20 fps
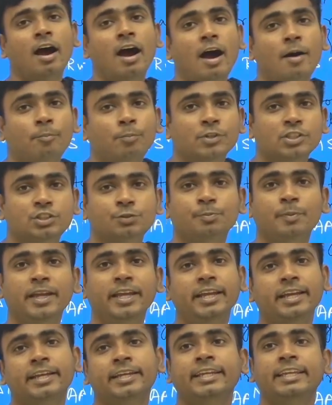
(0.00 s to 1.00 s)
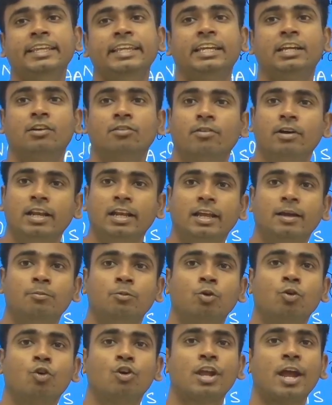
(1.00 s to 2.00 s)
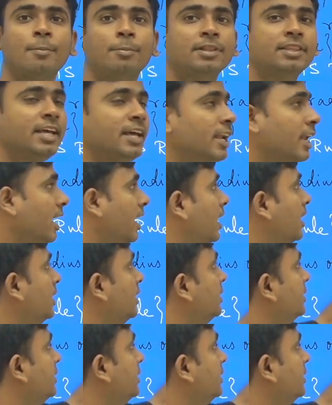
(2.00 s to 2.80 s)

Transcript: आपस में इक्वल है हम लोग को क्या बताना है